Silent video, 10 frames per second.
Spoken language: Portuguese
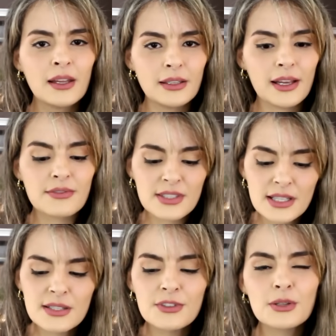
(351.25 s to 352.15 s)
Né? E
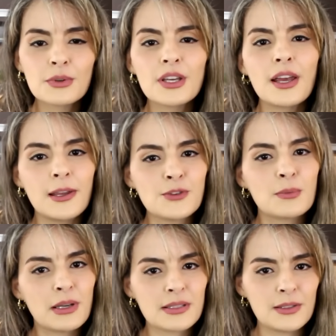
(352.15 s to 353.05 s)
vocês viram que rende
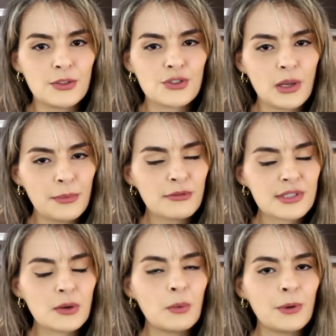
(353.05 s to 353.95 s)
bastante. Dá para
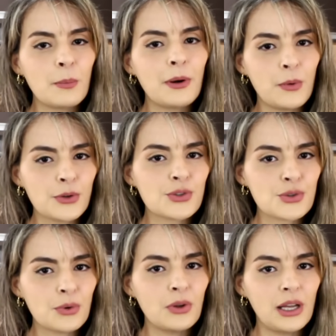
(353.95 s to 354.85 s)
você comprar um pacote
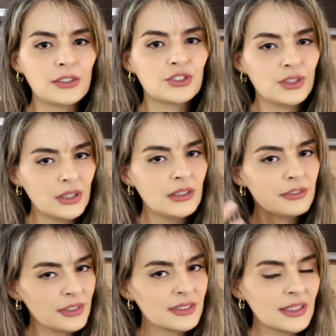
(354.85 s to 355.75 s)
de chocolate aí e
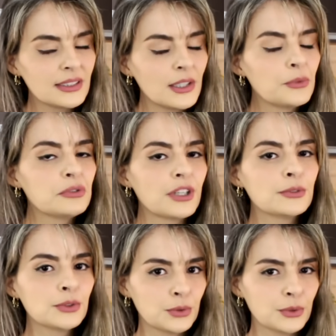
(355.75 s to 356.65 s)
fazer né, o
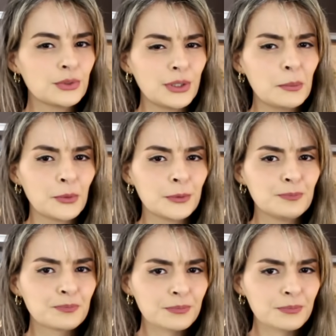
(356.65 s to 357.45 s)
inverno todo, né amor?